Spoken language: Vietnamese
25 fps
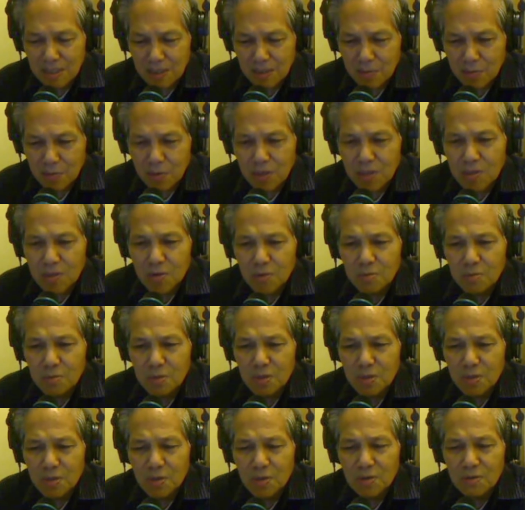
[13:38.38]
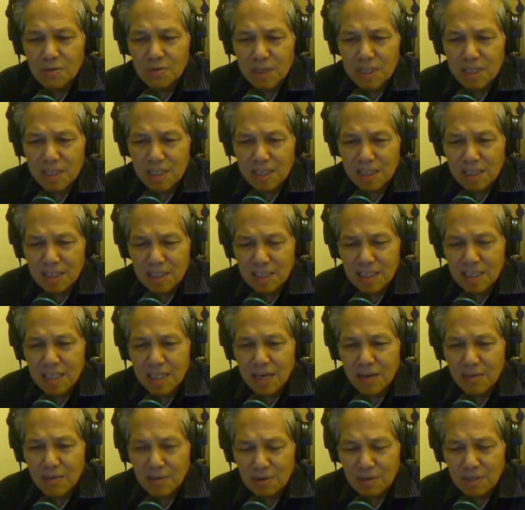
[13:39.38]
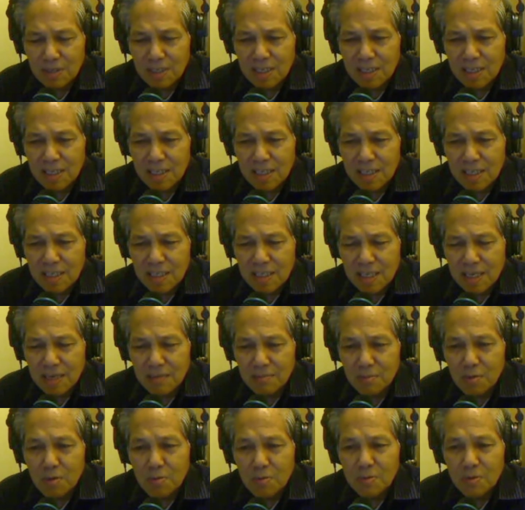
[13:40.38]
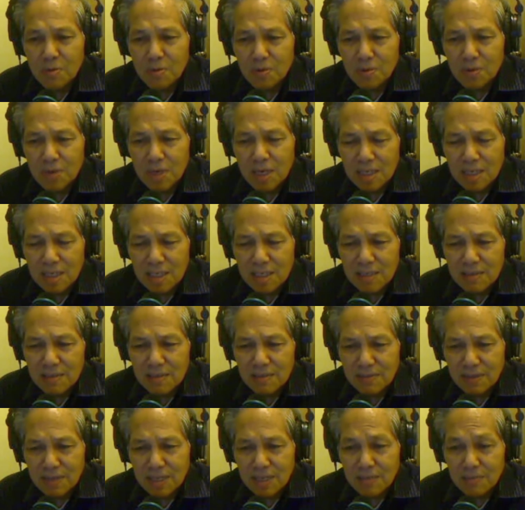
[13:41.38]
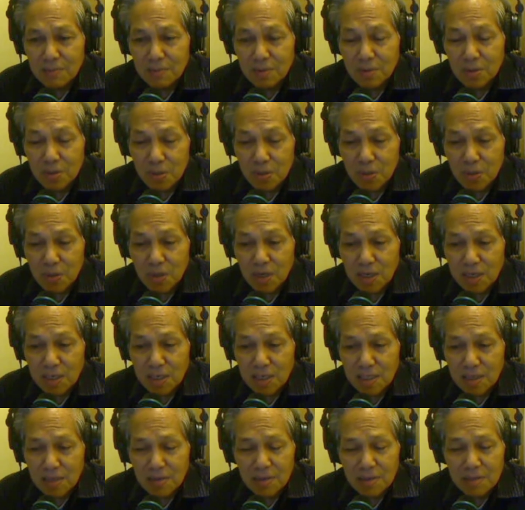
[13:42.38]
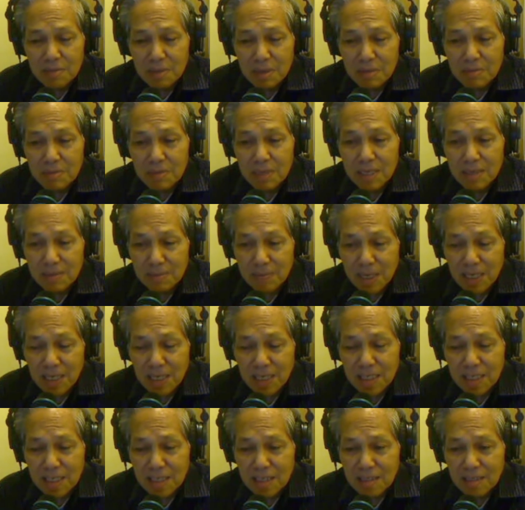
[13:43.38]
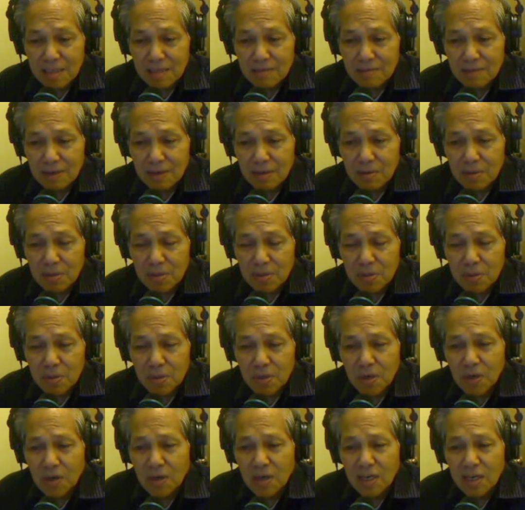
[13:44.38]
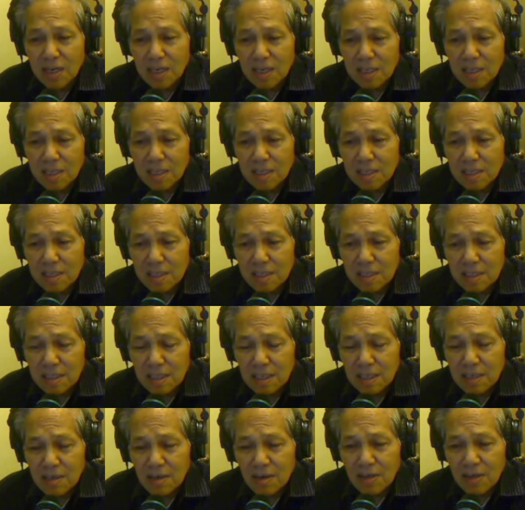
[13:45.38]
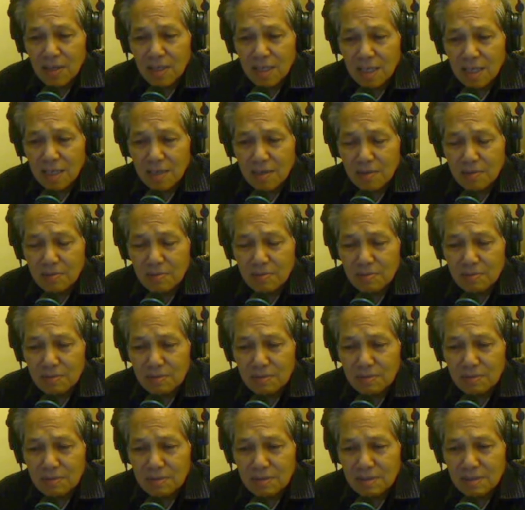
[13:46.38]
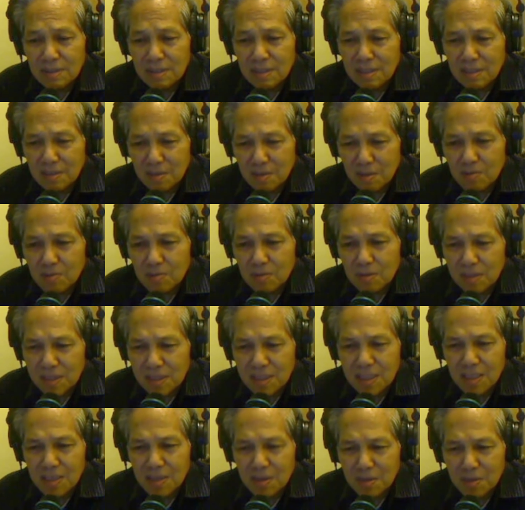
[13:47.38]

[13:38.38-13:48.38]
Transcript: quyến rũ một số Phật tử đi theo ông ấy để mua một khu đất và lập ngôi chùa trong đến mười mấy năm nay và ngôi chùa đó, đó được coi là cũng cũng chỉ có